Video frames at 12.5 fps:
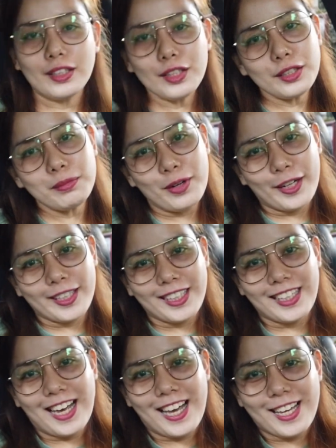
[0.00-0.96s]
Good
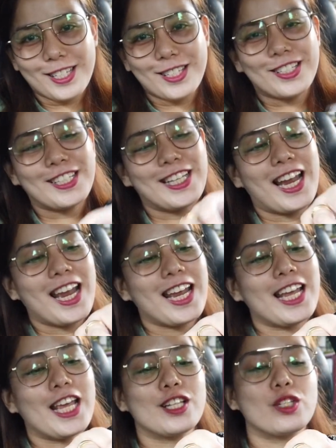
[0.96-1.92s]
morning guys!
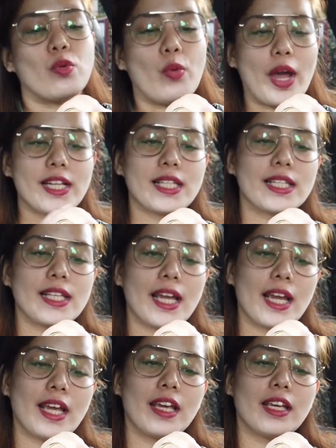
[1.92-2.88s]
Today is
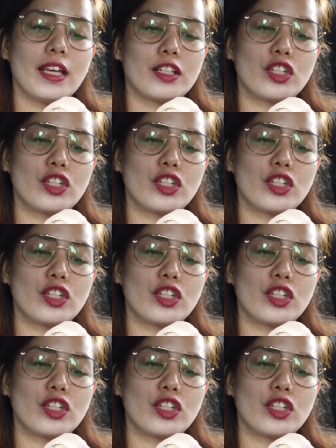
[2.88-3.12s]
Wednesday.